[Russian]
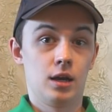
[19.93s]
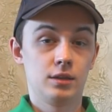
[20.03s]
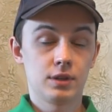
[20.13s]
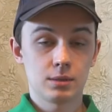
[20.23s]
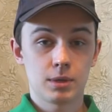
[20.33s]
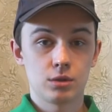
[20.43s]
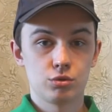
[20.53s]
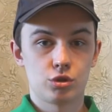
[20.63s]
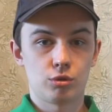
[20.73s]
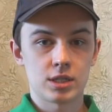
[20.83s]
И в этом году
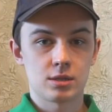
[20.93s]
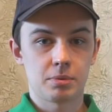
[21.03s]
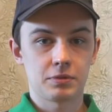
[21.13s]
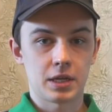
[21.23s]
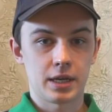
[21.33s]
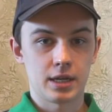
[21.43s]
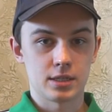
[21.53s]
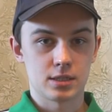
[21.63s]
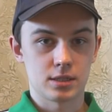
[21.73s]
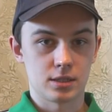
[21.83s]
ситуация
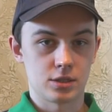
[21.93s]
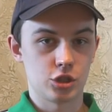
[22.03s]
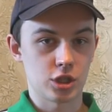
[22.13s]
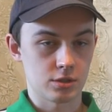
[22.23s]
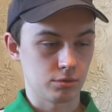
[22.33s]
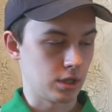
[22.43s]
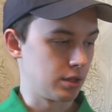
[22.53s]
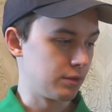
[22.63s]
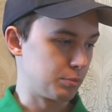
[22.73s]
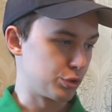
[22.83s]
повторяется. Сейчас вот
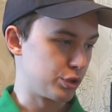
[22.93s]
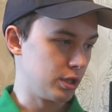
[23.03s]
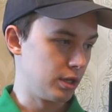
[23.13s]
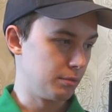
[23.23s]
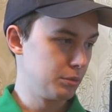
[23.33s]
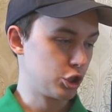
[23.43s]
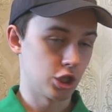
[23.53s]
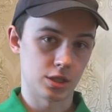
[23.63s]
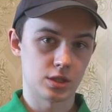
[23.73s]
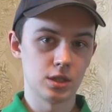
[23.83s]
они выпустили Mi
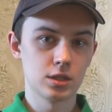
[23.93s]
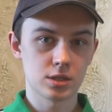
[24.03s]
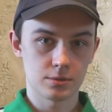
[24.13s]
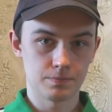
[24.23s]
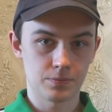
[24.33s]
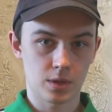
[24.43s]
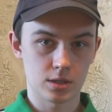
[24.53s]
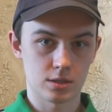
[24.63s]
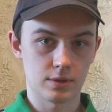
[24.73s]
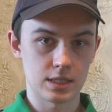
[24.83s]
6X.
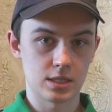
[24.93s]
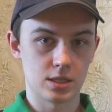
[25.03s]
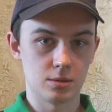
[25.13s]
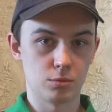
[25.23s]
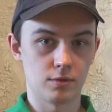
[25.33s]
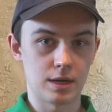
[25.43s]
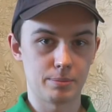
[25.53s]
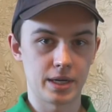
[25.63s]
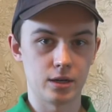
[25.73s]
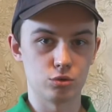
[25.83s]
С 27
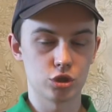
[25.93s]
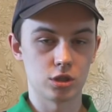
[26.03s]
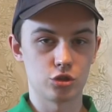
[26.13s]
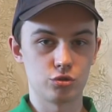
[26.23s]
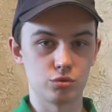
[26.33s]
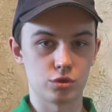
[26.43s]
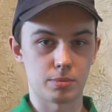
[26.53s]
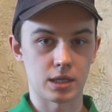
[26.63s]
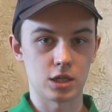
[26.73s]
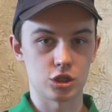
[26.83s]
апреля уже начнутся
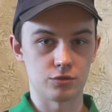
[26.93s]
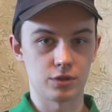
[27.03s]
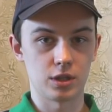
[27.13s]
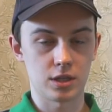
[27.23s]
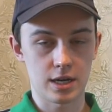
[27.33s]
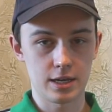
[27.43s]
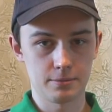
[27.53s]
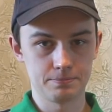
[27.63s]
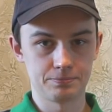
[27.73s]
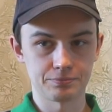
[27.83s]
продажи в
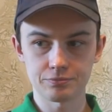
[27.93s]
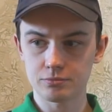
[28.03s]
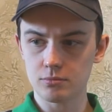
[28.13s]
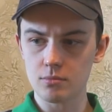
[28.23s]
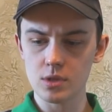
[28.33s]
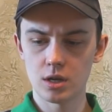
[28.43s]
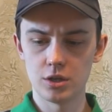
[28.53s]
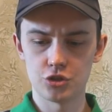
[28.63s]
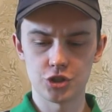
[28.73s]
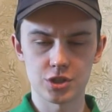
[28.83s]
Китае
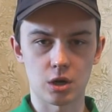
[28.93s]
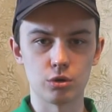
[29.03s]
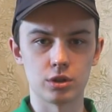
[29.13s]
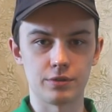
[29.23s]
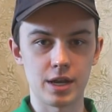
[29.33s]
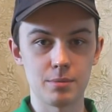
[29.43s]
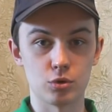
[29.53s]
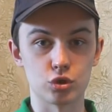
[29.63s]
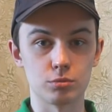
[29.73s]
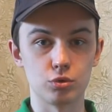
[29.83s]
и через какое-то
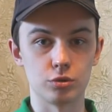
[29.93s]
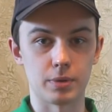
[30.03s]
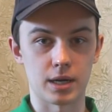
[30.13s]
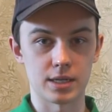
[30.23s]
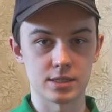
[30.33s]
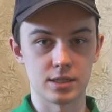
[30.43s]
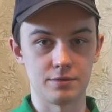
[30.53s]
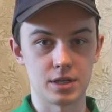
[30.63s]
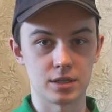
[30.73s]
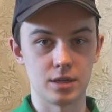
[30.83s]
время уже будет показан,
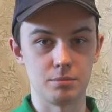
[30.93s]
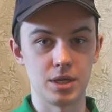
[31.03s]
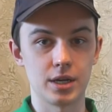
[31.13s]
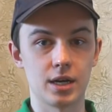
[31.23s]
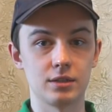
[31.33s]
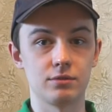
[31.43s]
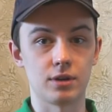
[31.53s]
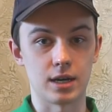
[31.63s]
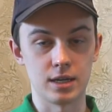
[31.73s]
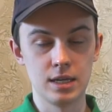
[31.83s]
наверное, Mi A2.
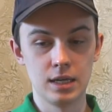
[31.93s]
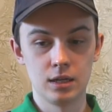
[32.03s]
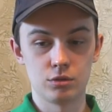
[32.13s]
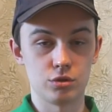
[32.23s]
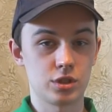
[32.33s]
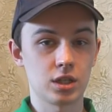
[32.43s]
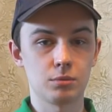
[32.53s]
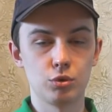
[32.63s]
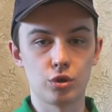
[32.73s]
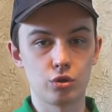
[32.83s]
А То есть
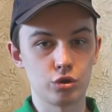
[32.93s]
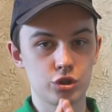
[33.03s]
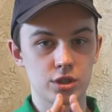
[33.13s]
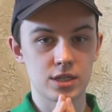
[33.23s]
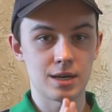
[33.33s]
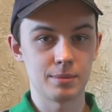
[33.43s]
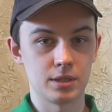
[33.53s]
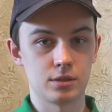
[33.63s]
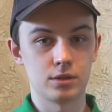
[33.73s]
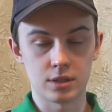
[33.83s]
это будет точно
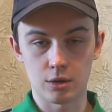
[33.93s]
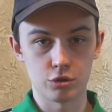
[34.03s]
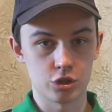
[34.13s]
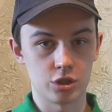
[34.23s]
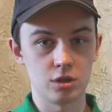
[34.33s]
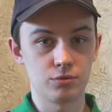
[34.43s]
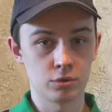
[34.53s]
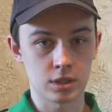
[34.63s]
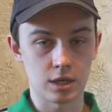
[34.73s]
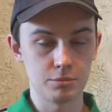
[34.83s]
самый такой же
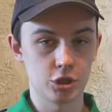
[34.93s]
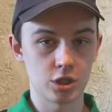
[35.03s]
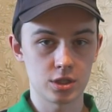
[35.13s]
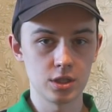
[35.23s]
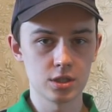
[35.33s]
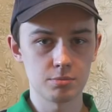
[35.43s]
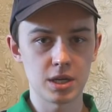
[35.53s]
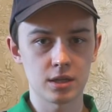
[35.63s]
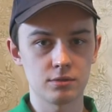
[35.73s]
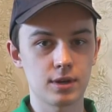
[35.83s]
телефон, как Mi 6X, Mi
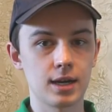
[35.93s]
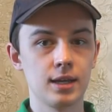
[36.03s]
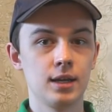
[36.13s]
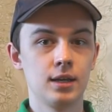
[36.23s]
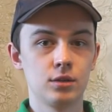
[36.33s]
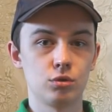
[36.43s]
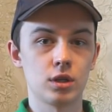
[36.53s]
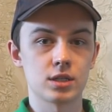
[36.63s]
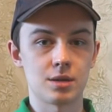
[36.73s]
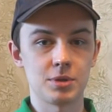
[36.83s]
A2,
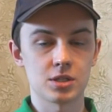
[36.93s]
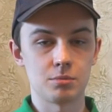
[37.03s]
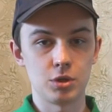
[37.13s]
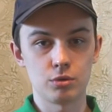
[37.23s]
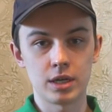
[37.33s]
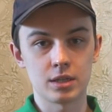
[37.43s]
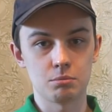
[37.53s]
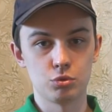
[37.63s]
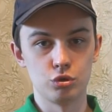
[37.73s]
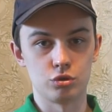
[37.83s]
только за место MIUI
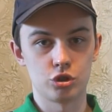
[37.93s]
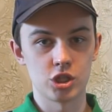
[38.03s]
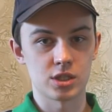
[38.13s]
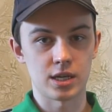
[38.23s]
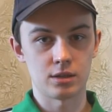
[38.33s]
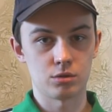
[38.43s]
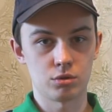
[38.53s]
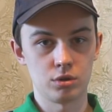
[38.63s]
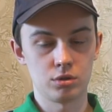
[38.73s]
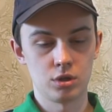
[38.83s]
там будет чистый
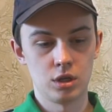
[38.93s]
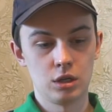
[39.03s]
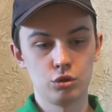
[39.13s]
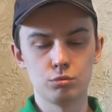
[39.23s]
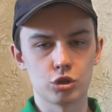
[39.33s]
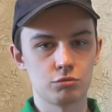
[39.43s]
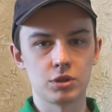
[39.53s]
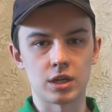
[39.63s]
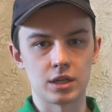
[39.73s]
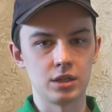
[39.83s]
Android, ну и может
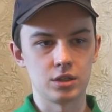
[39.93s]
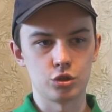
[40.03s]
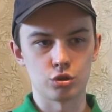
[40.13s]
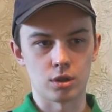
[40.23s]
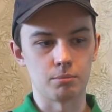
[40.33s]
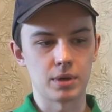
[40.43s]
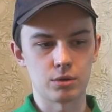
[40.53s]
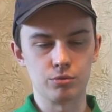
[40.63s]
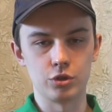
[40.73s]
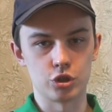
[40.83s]
быть какие-то еще там
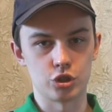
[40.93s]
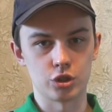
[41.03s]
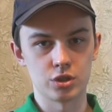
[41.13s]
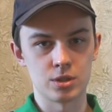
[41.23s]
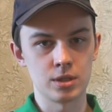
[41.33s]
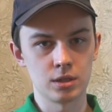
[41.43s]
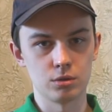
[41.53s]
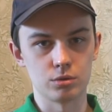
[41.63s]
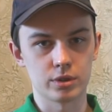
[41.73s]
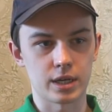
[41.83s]
пару фишечек
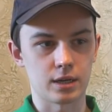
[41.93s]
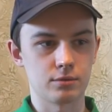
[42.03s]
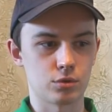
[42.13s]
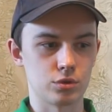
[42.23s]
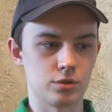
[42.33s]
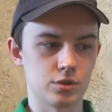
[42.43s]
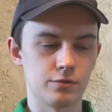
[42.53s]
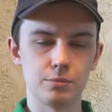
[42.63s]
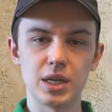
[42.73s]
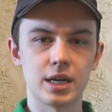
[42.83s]
сделают, как вроде
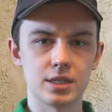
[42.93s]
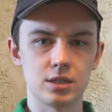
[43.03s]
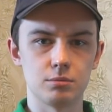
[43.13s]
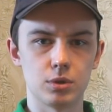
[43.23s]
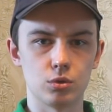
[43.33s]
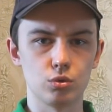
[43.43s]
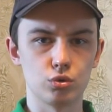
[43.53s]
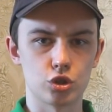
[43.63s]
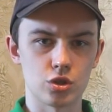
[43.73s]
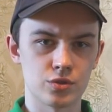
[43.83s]
в Mi 1 был
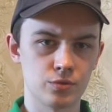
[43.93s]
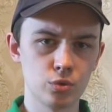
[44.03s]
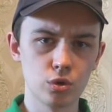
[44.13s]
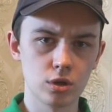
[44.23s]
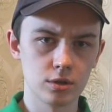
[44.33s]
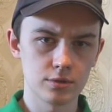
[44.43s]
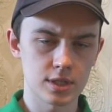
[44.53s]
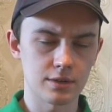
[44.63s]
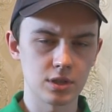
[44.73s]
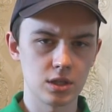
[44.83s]
улучшен звук в
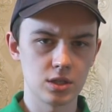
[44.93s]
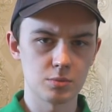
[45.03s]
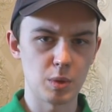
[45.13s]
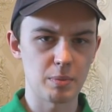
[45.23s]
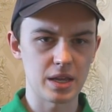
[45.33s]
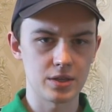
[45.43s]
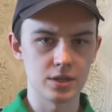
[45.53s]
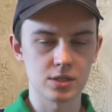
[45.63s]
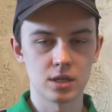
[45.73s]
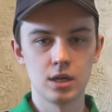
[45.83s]
сравнении с Mi
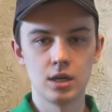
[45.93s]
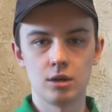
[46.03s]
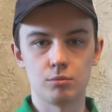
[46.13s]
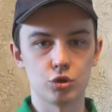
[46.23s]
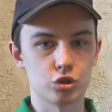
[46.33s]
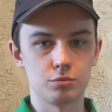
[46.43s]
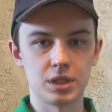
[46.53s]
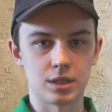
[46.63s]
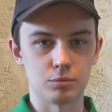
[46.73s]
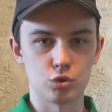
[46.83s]
5X, может
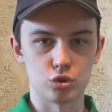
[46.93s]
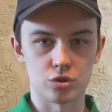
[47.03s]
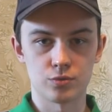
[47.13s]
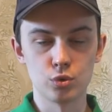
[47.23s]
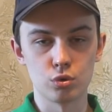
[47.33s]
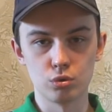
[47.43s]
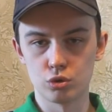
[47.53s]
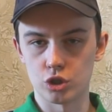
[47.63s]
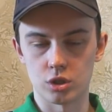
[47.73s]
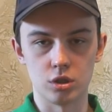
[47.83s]
быть там тоже звук
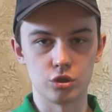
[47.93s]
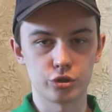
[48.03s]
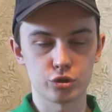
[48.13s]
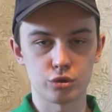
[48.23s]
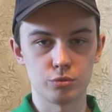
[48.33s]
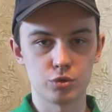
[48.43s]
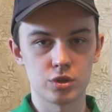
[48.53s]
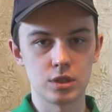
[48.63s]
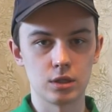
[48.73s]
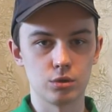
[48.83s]
улучшат или еще что-нибудь
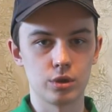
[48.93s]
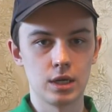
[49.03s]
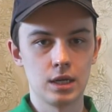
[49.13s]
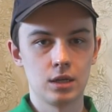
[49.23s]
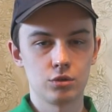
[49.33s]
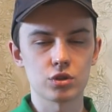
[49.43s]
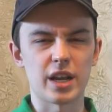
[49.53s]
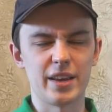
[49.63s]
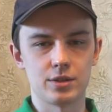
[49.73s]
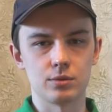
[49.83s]
сделают, но
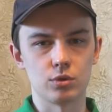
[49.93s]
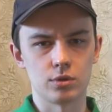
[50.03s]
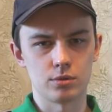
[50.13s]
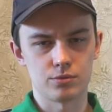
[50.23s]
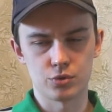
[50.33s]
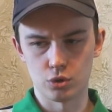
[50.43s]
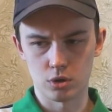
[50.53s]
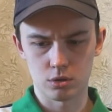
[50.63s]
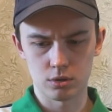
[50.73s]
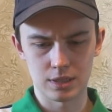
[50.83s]
скорее всего
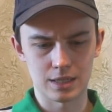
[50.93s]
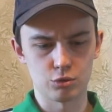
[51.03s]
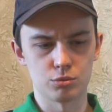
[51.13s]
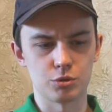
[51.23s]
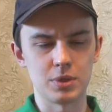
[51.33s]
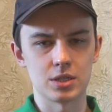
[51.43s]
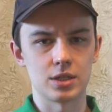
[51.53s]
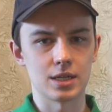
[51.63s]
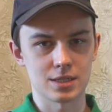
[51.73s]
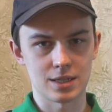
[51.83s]
все на том же
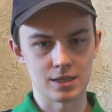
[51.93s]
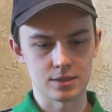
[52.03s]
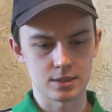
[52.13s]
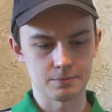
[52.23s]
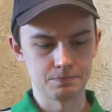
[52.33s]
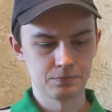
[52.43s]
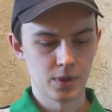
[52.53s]
месте останется.